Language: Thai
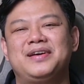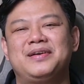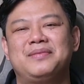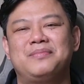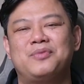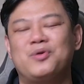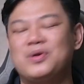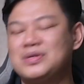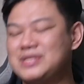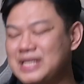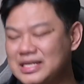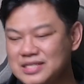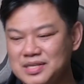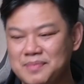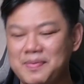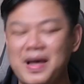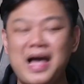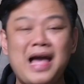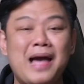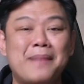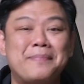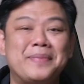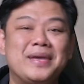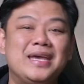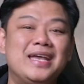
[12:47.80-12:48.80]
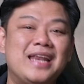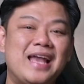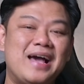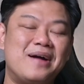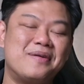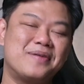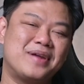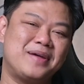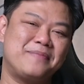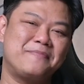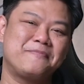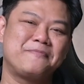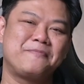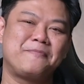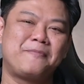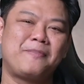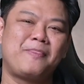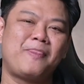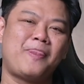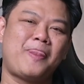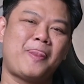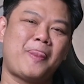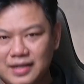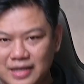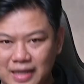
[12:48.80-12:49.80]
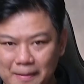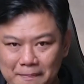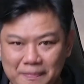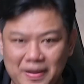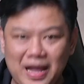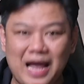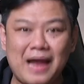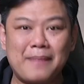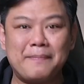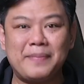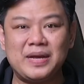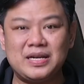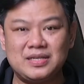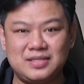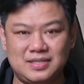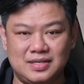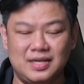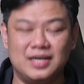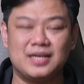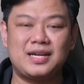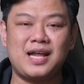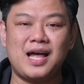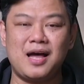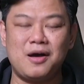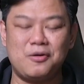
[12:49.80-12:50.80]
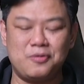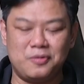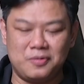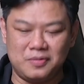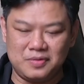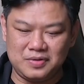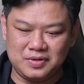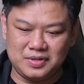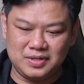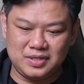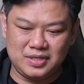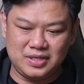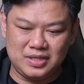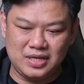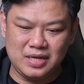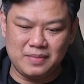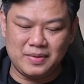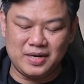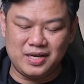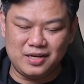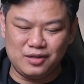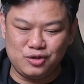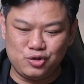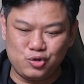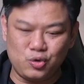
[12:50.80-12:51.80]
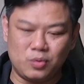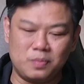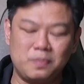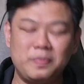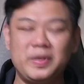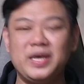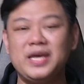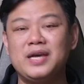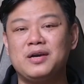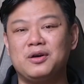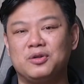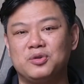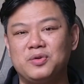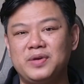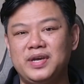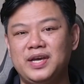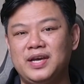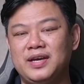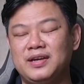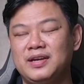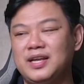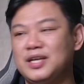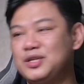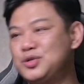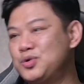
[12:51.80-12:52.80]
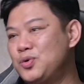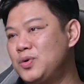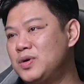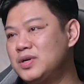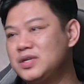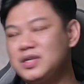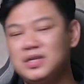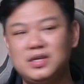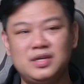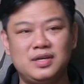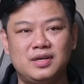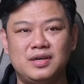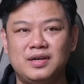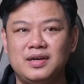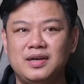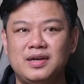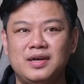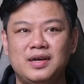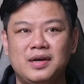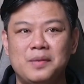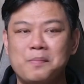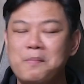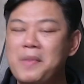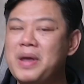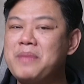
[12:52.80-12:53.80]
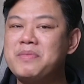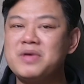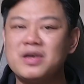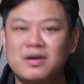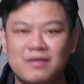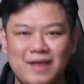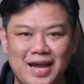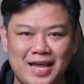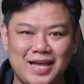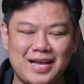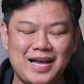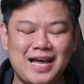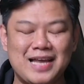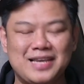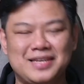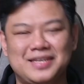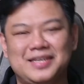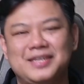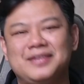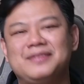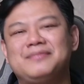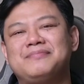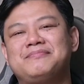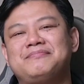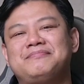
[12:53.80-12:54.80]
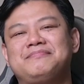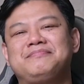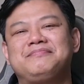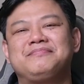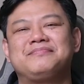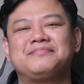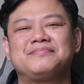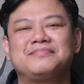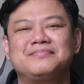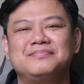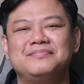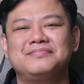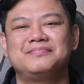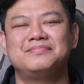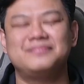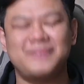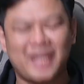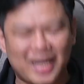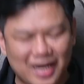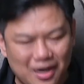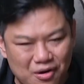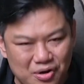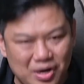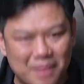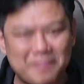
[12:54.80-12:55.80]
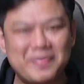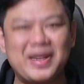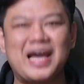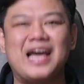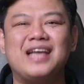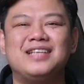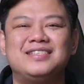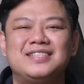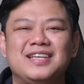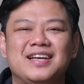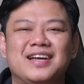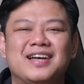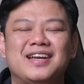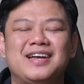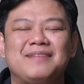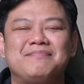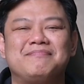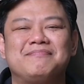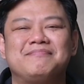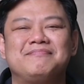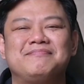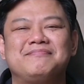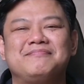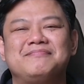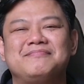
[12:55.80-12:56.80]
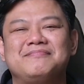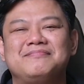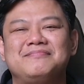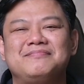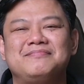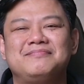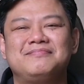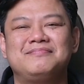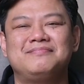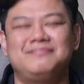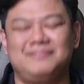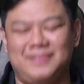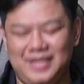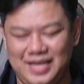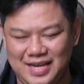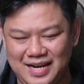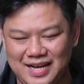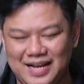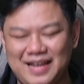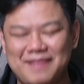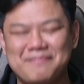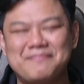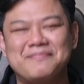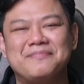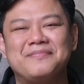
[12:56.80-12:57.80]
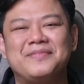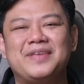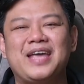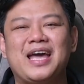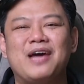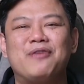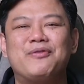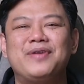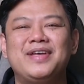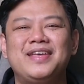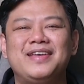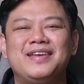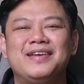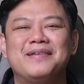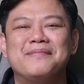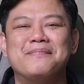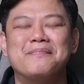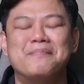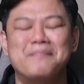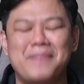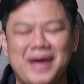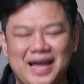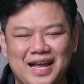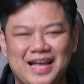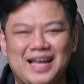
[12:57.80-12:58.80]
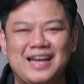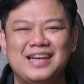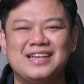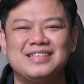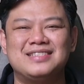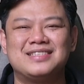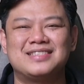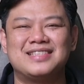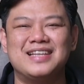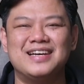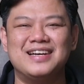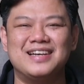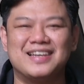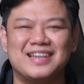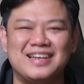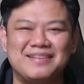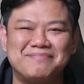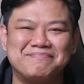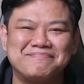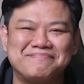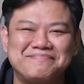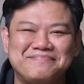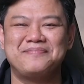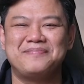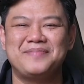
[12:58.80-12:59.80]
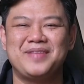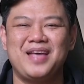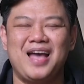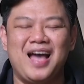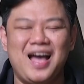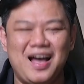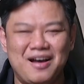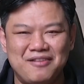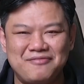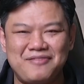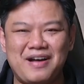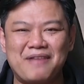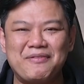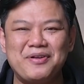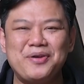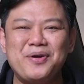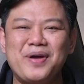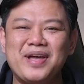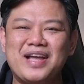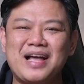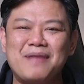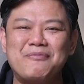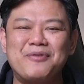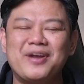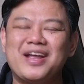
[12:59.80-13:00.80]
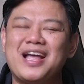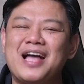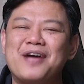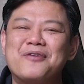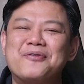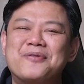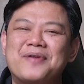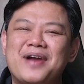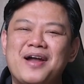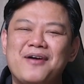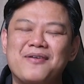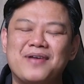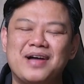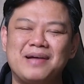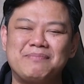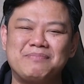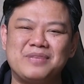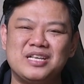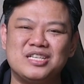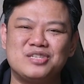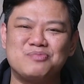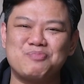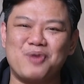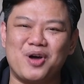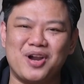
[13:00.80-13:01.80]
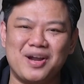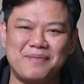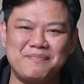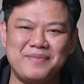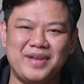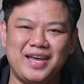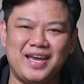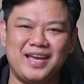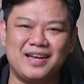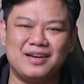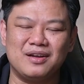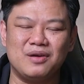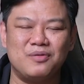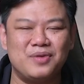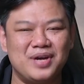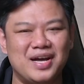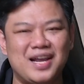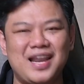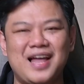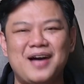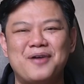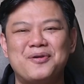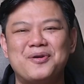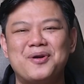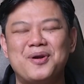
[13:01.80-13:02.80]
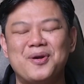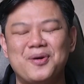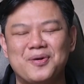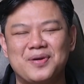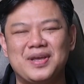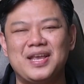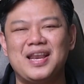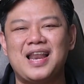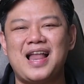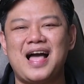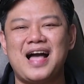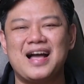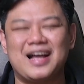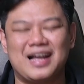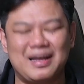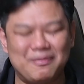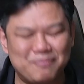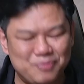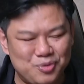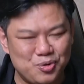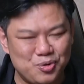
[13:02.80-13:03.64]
เพราะ 35 ปีแล้วครับ กับการเป็นเสือเท่าที่มาถึงจุดพีคของตัวเองในช่วงที่ไม่มีใครคาดคิด แต่เขาทำได้จริงครับนี่แหละครับแกรี่แม็กอลิสเตอร์ครับ ฝากไปด้วยครับรายการของเราครับทีสปอร์ตอัปเดตเรื่องเล่าโลกกีฬาครับ